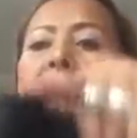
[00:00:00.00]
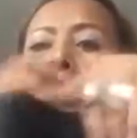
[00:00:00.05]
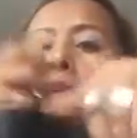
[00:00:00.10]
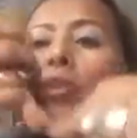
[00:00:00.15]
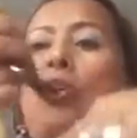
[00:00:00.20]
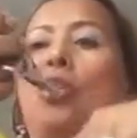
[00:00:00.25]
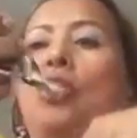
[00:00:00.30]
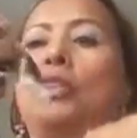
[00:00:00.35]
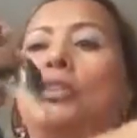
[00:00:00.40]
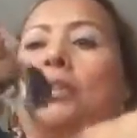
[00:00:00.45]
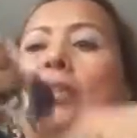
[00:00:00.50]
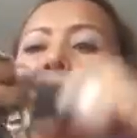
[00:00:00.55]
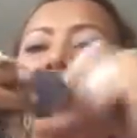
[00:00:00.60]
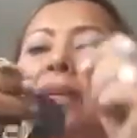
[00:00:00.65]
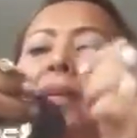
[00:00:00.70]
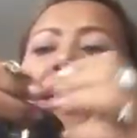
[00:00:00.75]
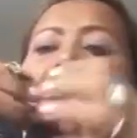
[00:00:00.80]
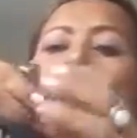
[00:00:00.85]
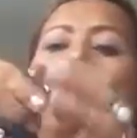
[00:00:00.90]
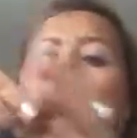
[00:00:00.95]
del
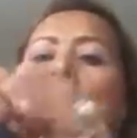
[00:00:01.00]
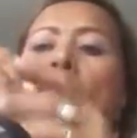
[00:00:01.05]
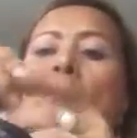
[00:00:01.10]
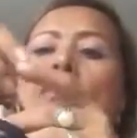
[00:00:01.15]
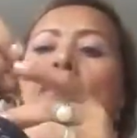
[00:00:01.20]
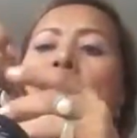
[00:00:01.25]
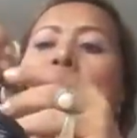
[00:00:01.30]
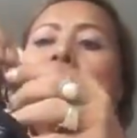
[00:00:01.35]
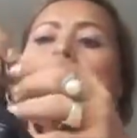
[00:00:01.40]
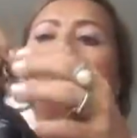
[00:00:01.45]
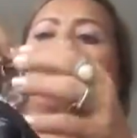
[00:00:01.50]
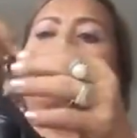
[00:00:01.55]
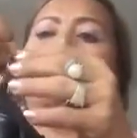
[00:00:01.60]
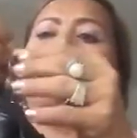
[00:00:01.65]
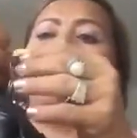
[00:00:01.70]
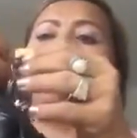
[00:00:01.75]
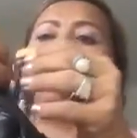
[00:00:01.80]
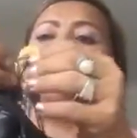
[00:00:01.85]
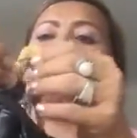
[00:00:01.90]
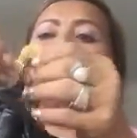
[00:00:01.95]
coche,
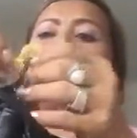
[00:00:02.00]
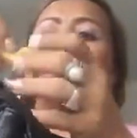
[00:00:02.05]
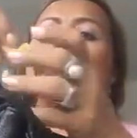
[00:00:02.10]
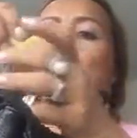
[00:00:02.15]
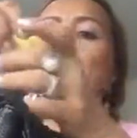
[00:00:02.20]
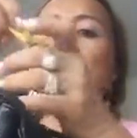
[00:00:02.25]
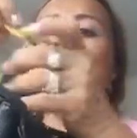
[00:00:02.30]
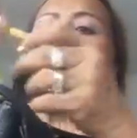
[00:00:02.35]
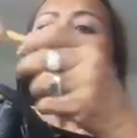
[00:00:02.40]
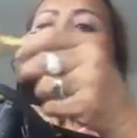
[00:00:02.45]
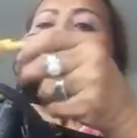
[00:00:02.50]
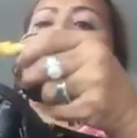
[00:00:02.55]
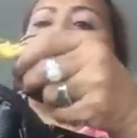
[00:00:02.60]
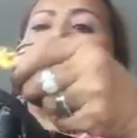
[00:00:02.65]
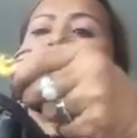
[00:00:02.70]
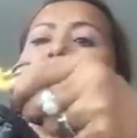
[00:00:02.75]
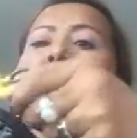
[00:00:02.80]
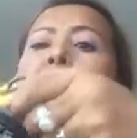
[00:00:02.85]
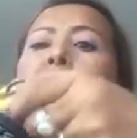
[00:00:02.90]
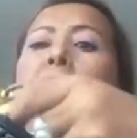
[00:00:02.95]
fácilmente las he
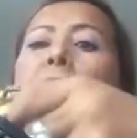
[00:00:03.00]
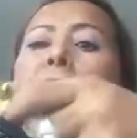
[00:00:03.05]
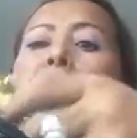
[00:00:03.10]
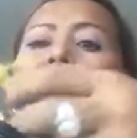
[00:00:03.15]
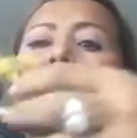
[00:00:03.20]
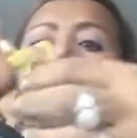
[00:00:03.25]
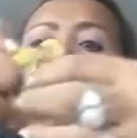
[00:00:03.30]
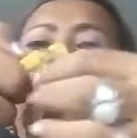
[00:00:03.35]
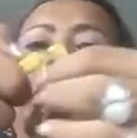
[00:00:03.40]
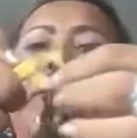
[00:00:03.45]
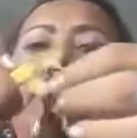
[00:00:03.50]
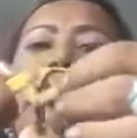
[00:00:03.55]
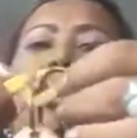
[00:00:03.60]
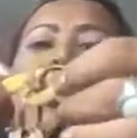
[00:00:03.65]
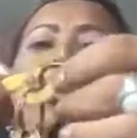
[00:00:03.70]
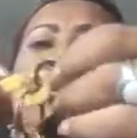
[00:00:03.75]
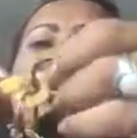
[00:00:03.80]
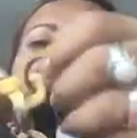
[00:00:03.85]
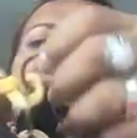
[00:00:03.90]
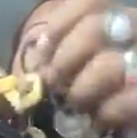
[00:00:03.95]
dejado siempre de
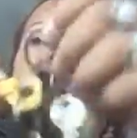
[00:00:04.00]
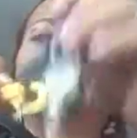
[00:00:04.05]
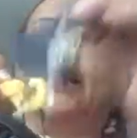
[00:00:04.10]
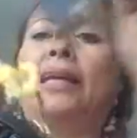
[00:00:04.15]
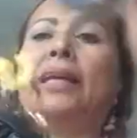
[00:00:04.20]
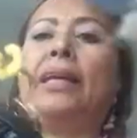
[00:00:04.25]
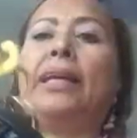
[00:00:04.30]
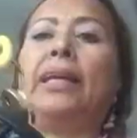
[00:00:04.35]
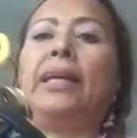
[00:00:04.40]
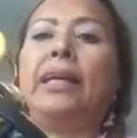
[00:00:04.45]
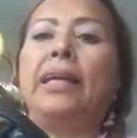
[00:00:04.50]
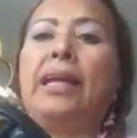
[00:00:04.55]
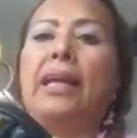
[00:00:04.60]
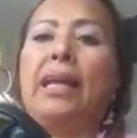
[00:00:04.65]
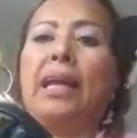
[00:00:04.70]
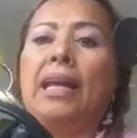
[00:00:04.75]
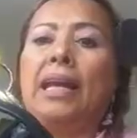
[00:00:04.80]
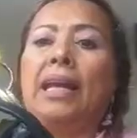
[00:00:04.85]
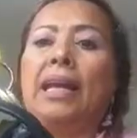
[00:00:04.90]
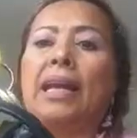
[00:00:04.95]
primeras y
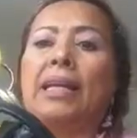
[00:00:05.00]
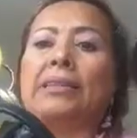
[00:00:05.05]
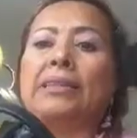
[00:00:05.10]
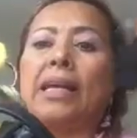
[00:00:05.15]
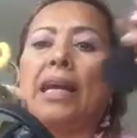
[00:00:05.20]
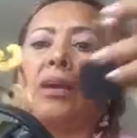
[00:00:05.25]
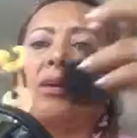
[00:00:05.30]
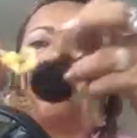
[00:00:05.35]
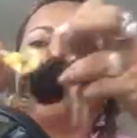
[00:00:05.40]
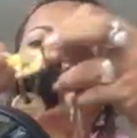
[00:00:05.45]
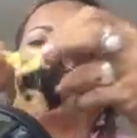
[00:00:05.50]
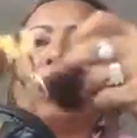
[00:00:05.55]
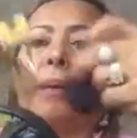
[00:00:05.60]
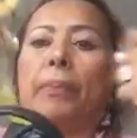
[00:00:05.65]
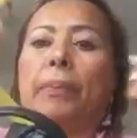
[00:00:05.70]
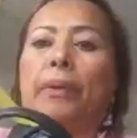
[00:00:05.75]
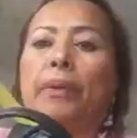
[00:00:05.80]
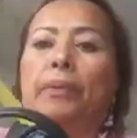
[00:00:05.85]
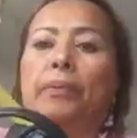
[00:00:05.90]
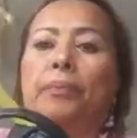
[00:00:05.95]
las saco
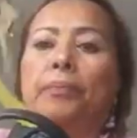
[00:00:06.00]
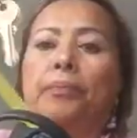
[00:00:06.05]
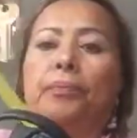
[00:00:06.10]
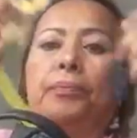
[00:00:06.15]
rápido.